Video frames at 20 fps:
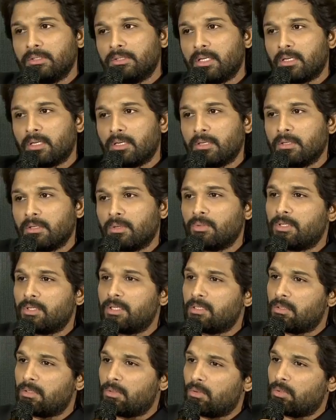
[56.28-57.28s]
చరణ్తో
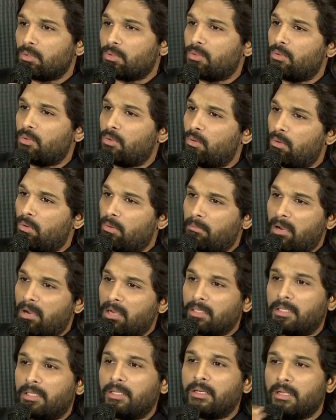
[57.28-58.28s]
చేసిన రోజు
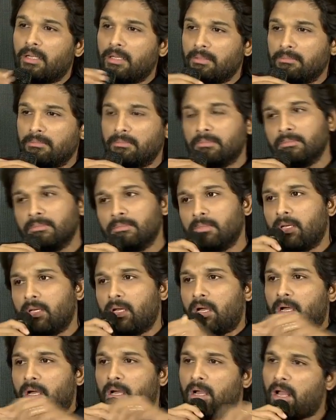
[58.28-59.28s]
మగధీర
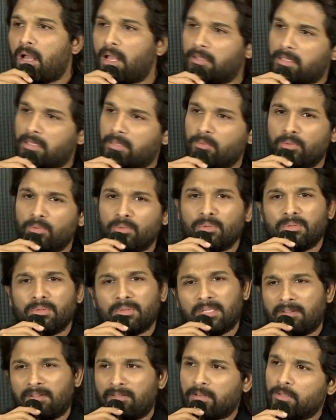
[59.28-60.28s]
అంతకుముందు
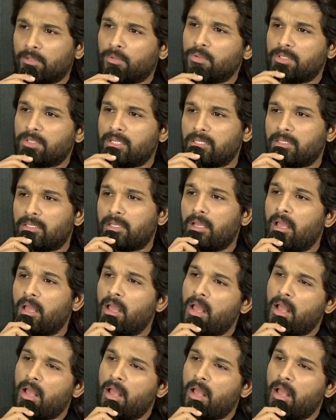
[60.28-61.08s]
ఎవరితో చేస్తే